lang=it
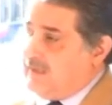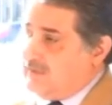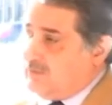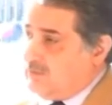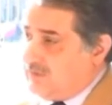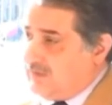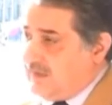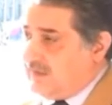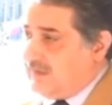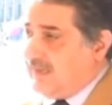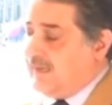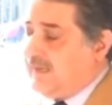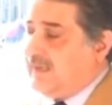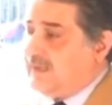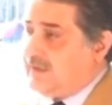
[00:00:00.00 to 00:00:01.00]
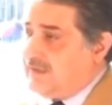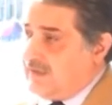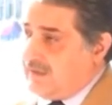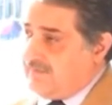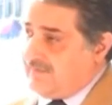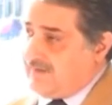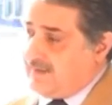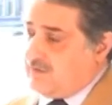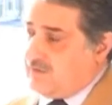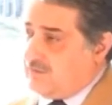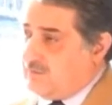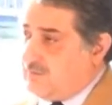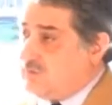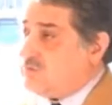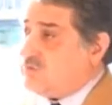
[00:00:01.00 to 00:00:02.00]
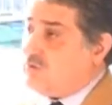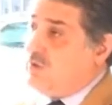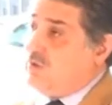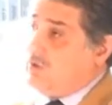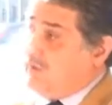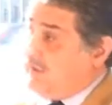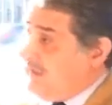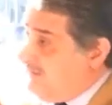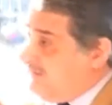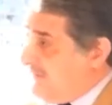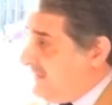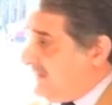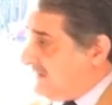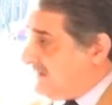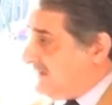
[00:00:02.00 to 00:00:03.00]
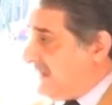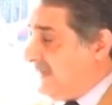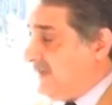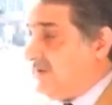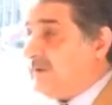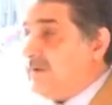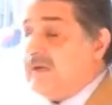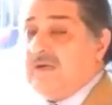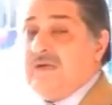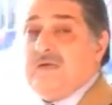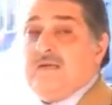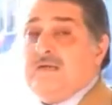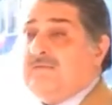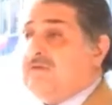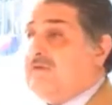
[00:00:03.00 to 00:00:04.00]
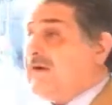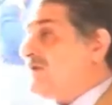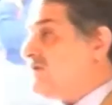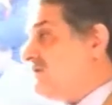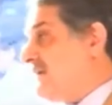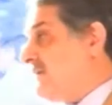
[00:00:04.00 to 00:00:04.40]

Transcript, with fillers: Eh, tutti i tecnici, le varie commissioni, il ministero. Qua ci